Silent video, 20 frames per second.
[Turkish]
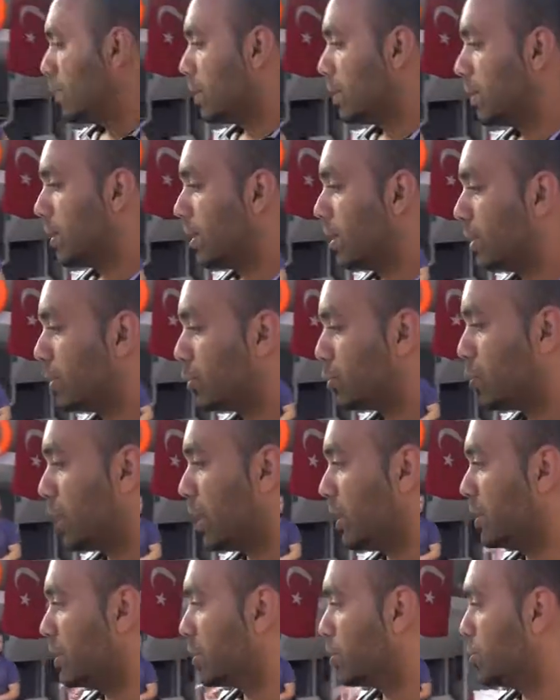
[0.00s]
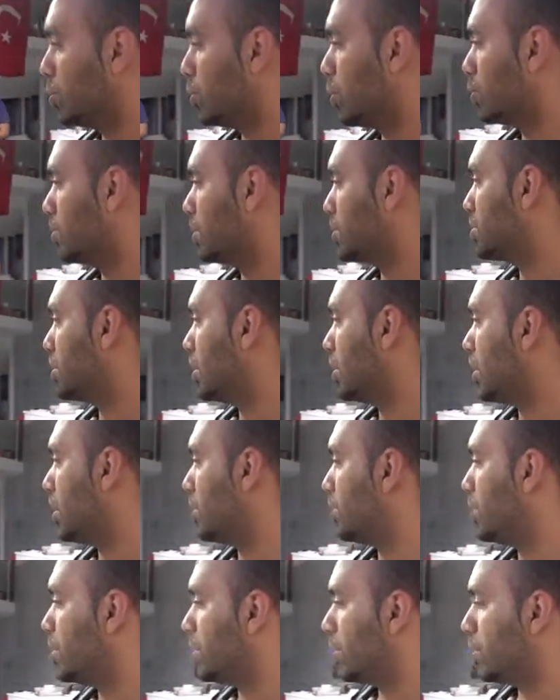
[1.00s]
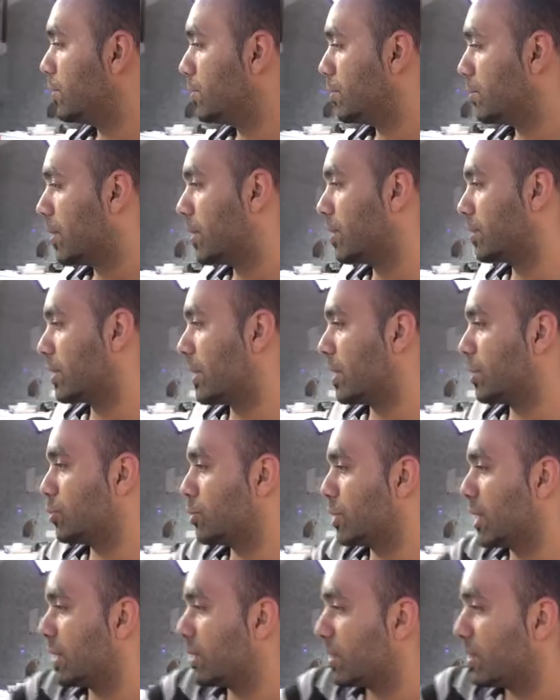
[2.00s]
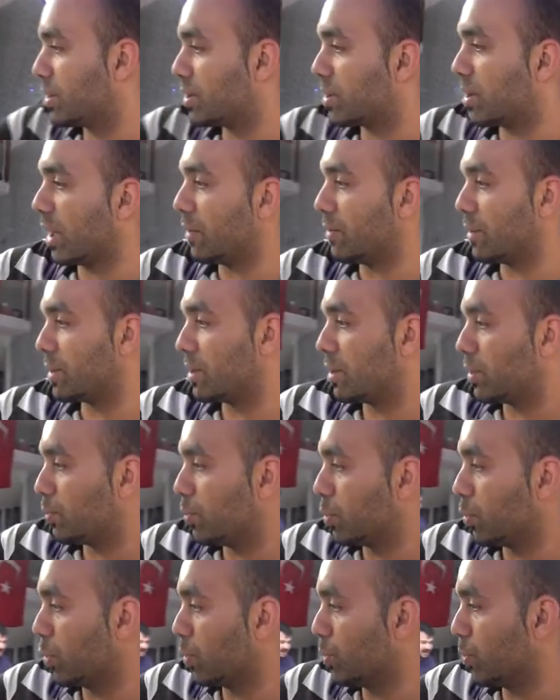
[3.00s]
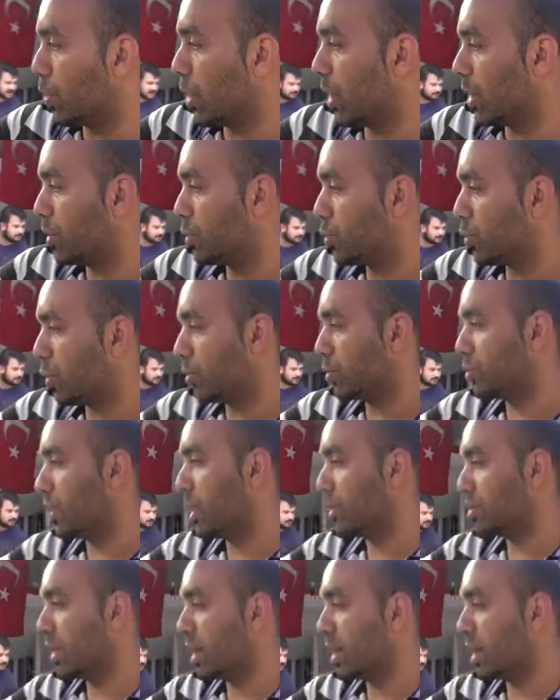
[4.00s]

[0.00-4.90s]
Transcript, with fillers: Valla şu an ilk günü olmasına rağmen balıklar güzel. İstavit bugün buranın çok güzel